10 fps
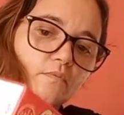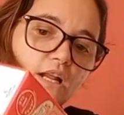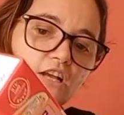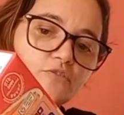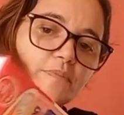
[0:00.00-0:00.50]

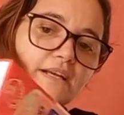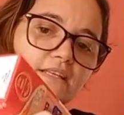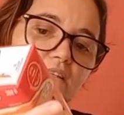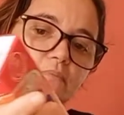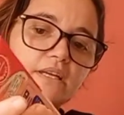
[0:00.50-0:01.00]
raspar
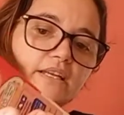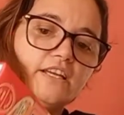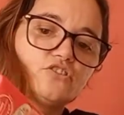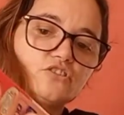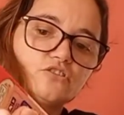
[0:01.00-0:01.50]
aqui também, né,
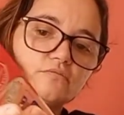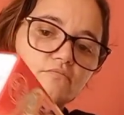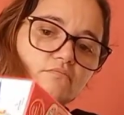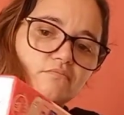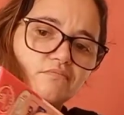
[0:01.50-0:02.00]
gente?
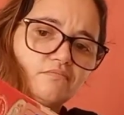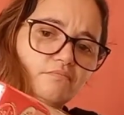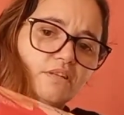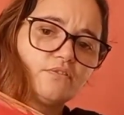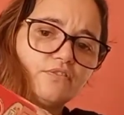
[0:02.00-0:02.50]

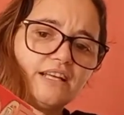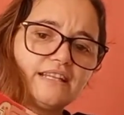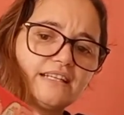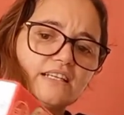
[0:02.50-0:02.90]
Pra não ficar nada